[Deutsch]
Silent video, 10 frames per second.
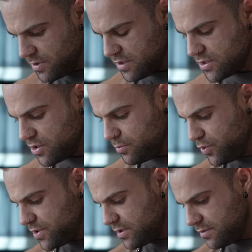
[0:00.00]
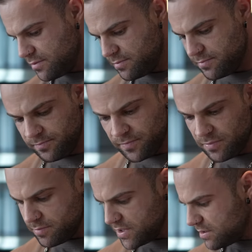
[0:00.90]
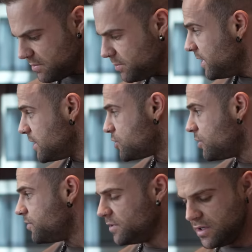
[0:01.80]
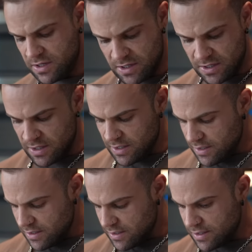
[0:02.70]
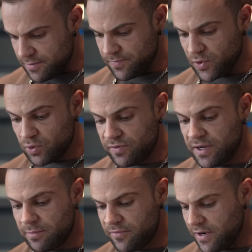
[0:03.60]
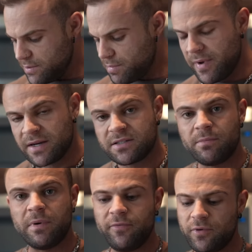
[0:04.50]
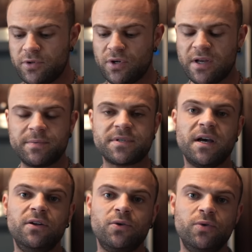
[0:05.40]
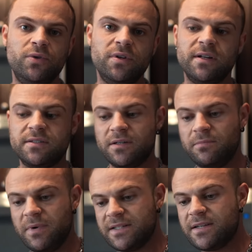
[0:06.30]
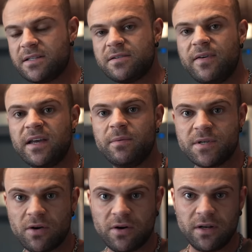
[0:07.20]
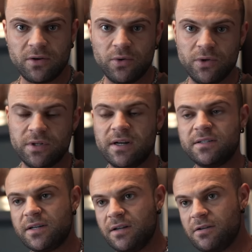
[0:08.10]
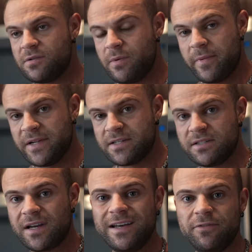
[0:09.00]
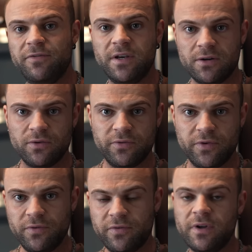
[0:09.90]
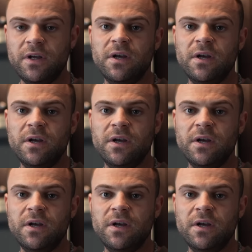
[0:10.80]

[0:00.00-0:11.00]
Das Gemüse, bisschen mit Ballaststoffen. Ähm, und wie ihr vielleicht bemerkt habt, beim Frühstück gab es keine Kohlenhydrate. Mahlzeit 2 gibt es auch keine Kohlenhydrate, genauso wie bei Mahlzeit 3, 4 und 5.